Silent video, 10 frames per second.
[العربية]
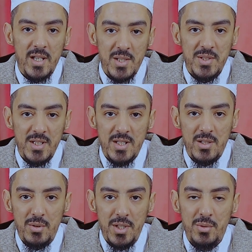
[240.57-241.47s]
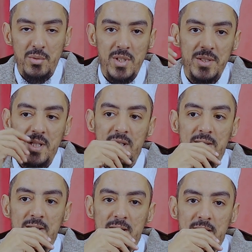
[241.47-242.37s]
رضي الله عنه وأرضاه
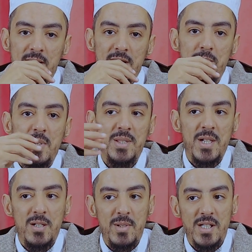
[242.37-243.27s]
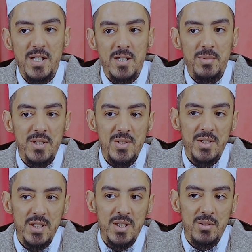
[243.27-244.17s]
لما ذهب إلى النبي
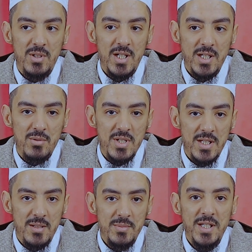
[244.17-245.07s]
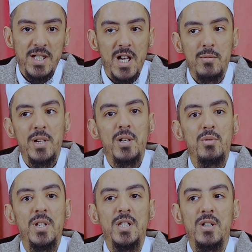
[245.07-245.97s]
صلى الله عليه وسلم يعني
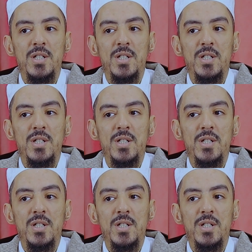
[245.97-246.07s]
أخبره أنه,